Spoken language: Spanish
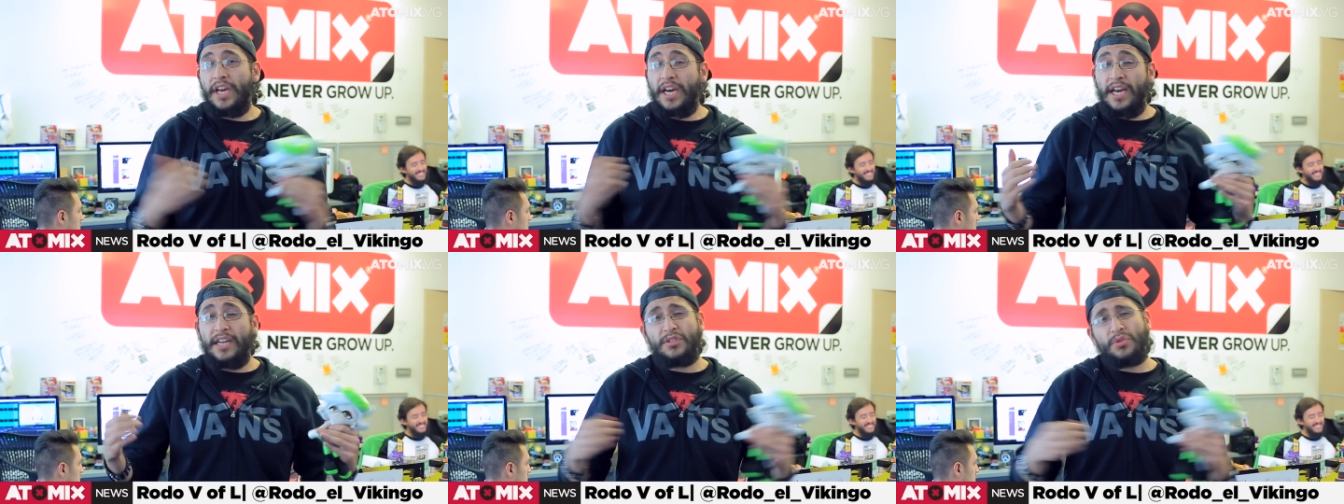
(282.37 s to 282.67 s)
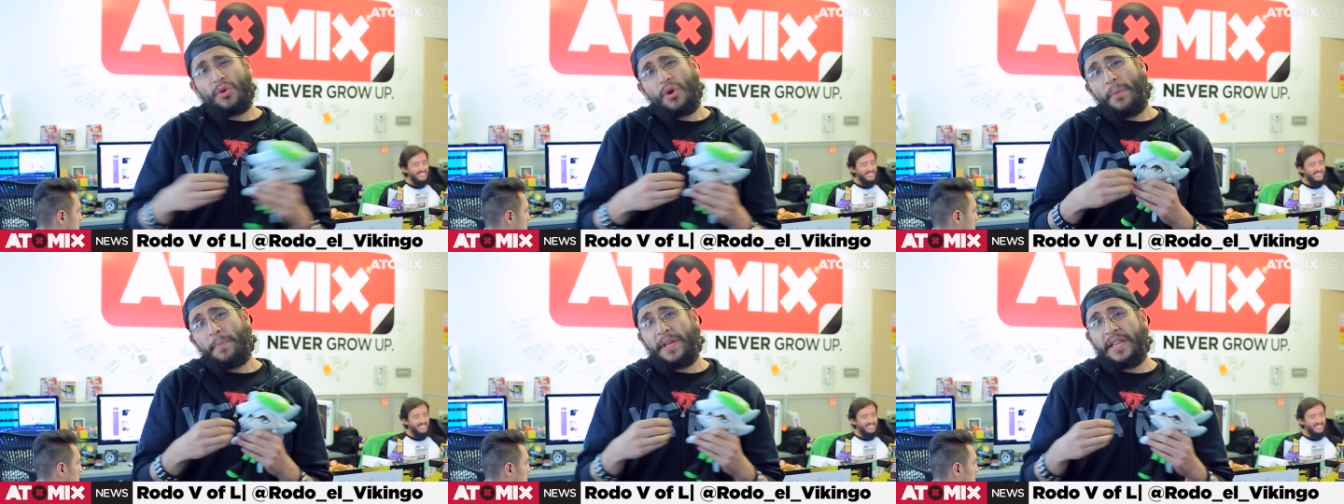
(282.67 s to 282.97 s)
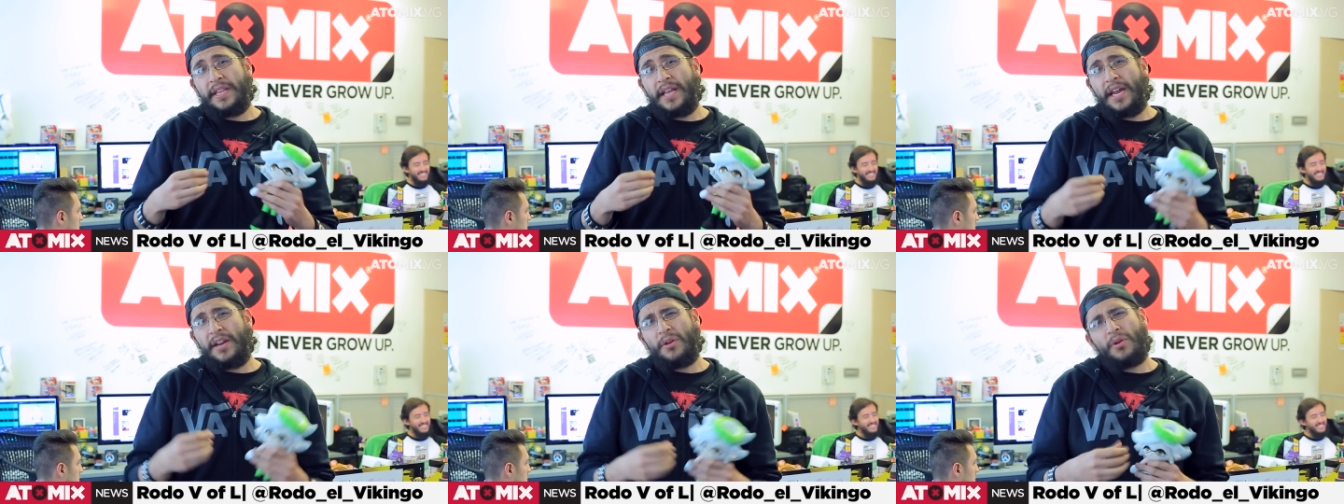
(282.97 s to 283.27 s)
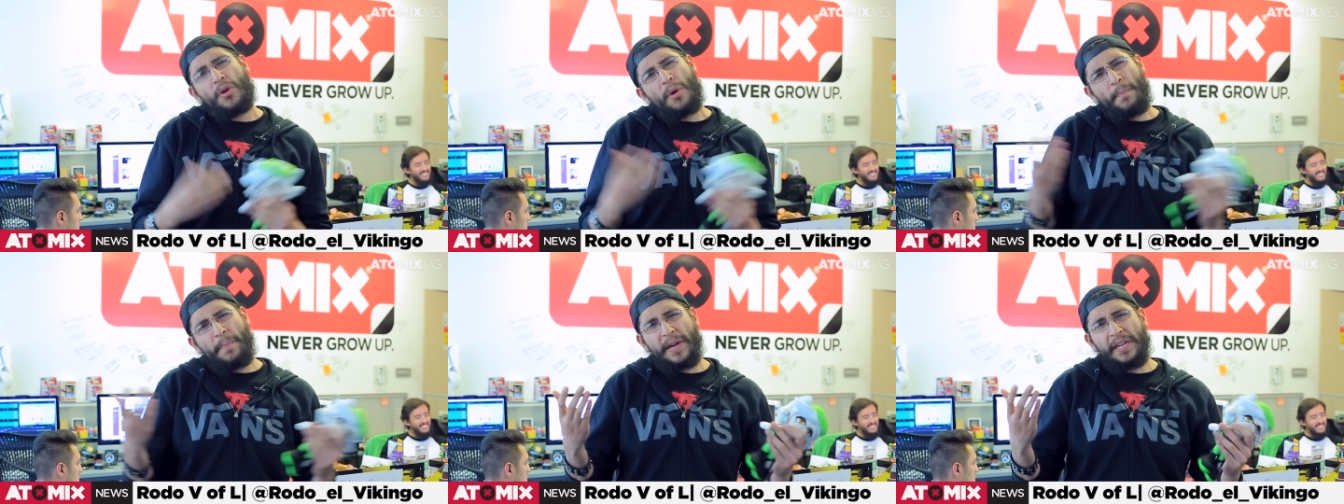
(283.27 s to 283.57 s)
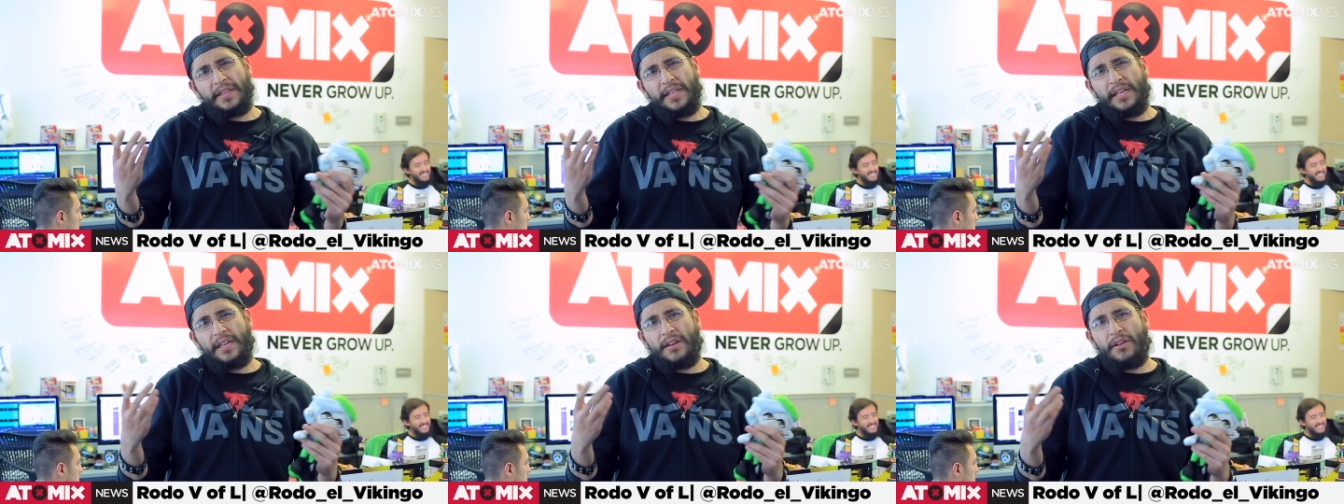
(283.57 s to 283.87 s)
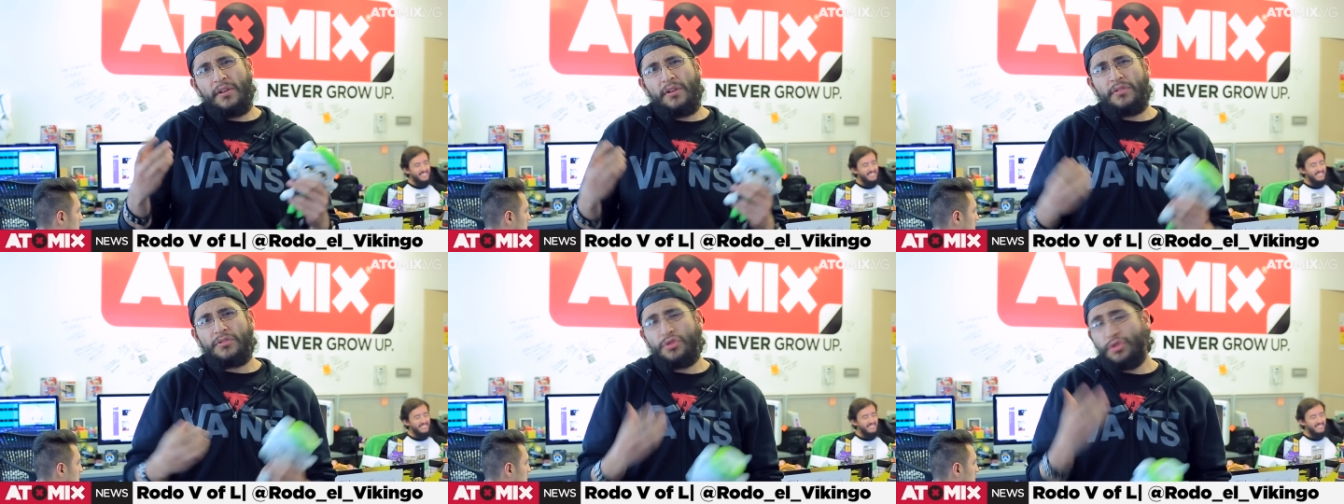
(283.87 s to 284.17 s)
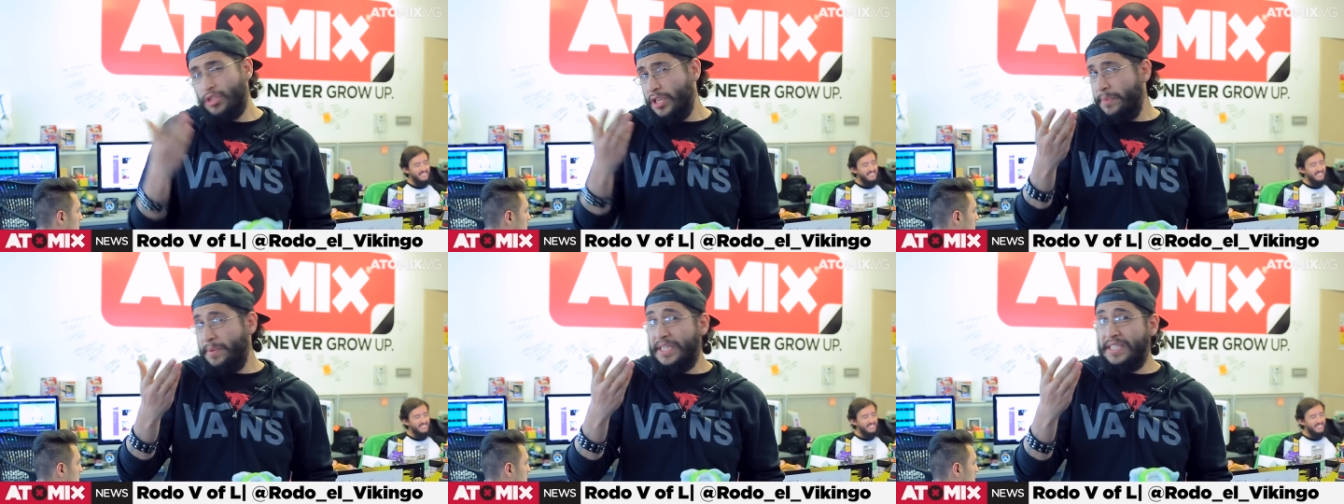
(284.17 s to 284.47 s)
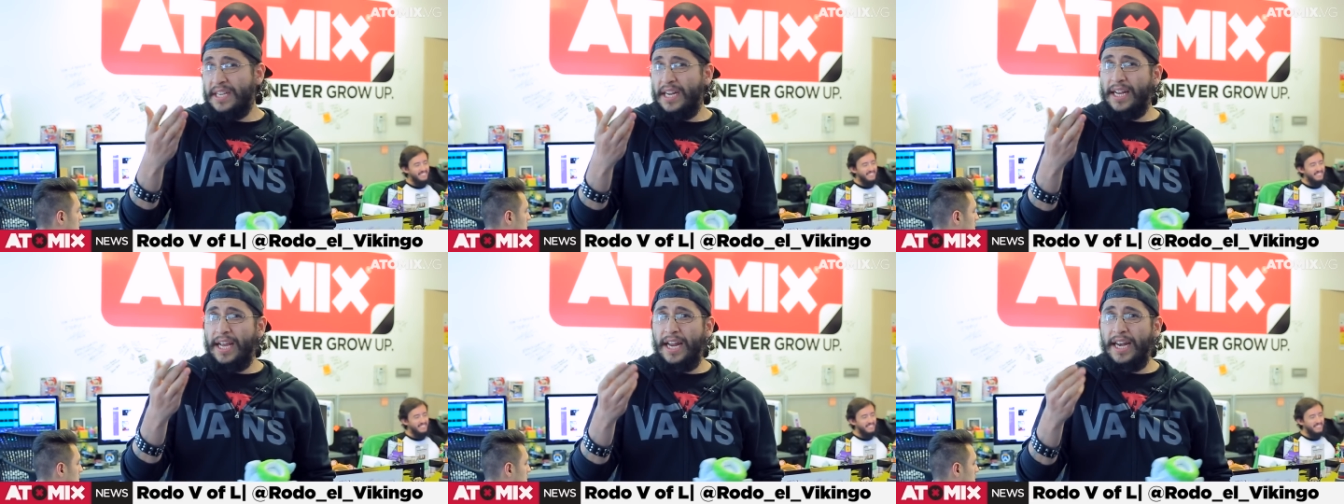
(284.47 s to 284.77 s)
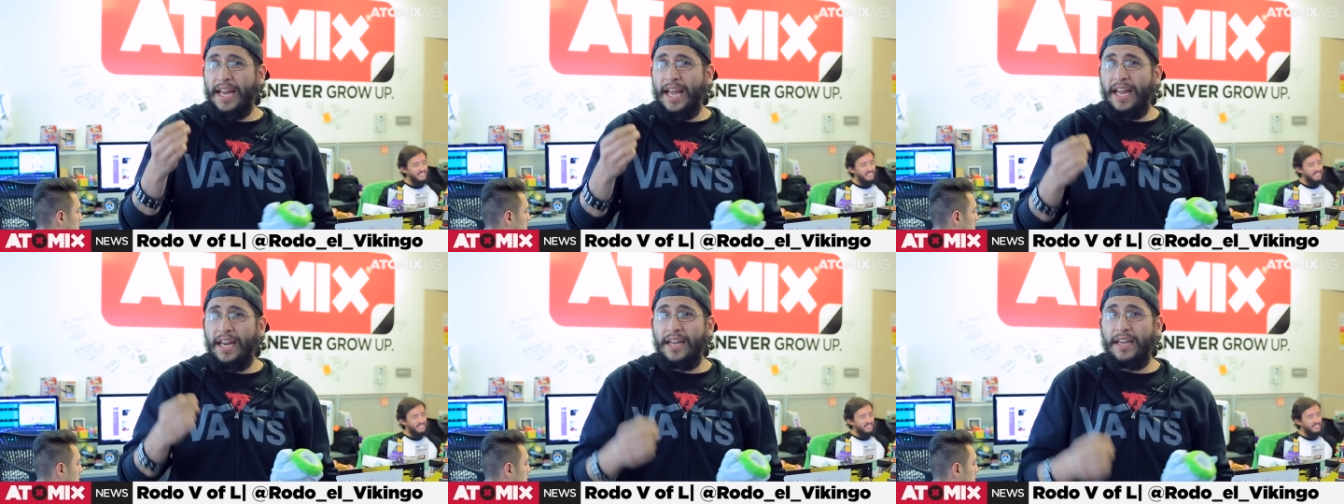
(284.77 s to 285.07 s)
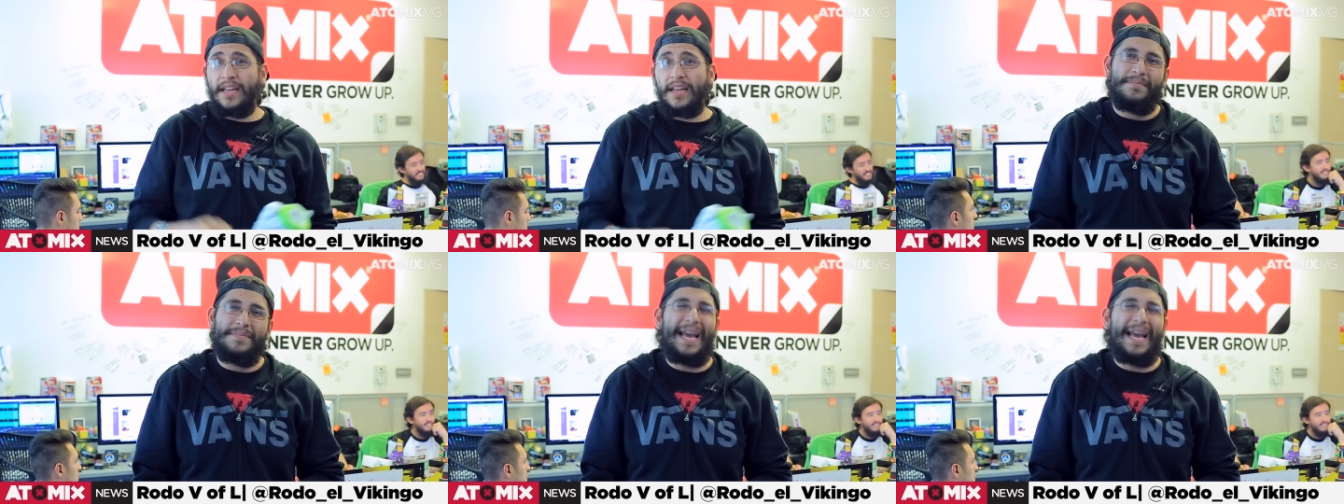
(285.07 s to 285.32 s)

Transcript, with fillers: dejar su comentario, compartirlo, suscribirse al canal.